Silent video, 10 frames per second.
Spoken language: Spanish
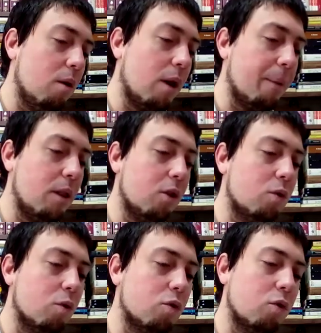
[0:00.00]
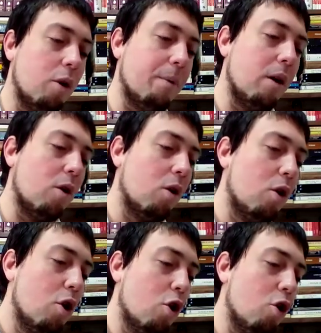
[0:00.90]
obviamente su, nombre lo,
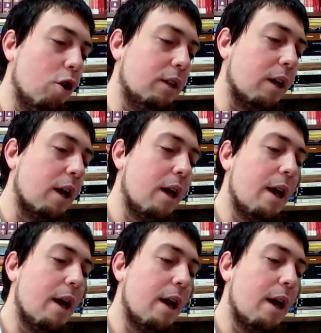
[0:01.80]
lo dice,